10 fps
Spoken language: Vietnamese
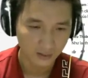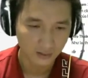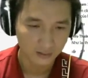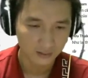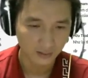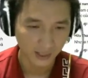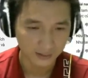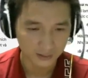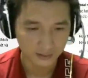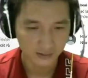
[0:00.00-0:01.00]
Như Lai
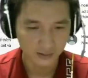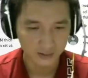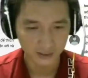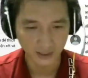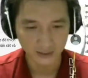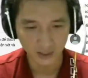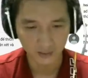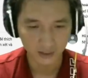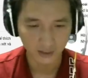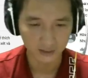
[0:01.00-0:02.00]
thật sự chưa chết, tại
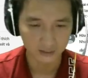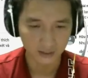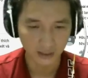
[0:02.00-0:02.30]
sao đến gần